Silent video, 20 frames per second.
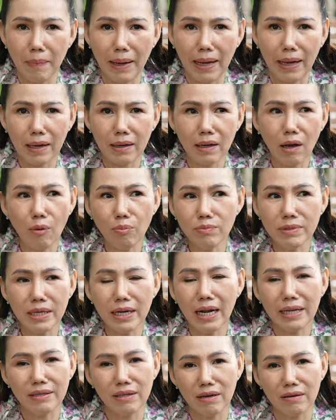Mà không
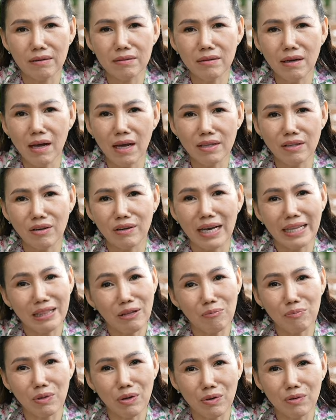chỉ là những thực khách
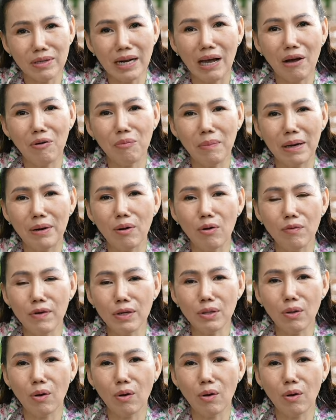thông thường đâu, mà đối với